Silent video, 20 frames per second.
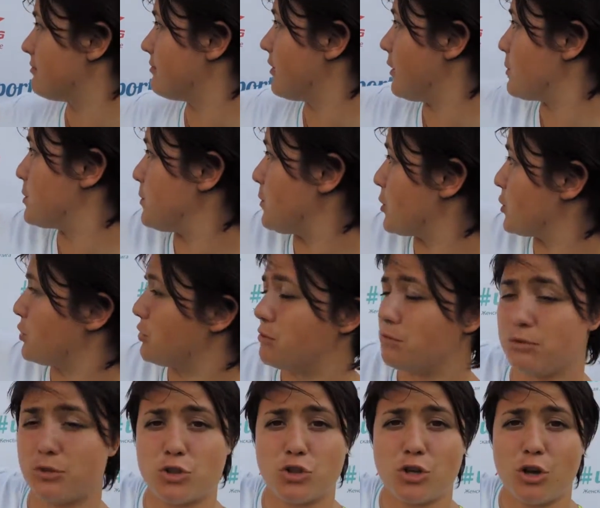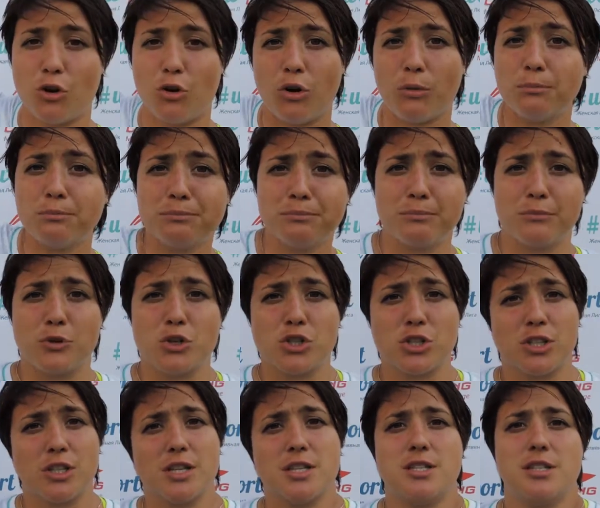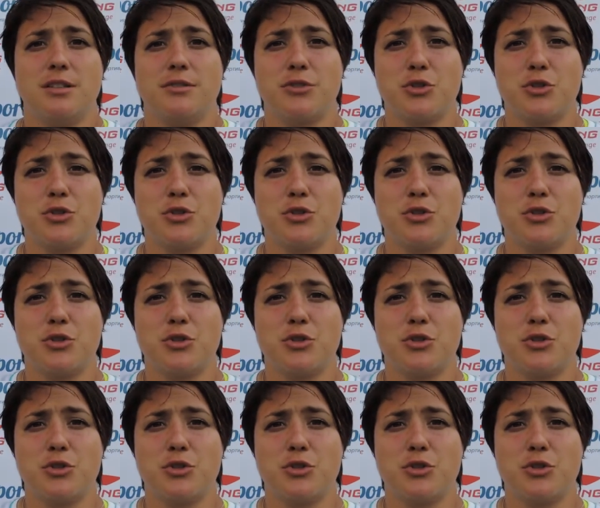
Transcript: vamsport.com можно найти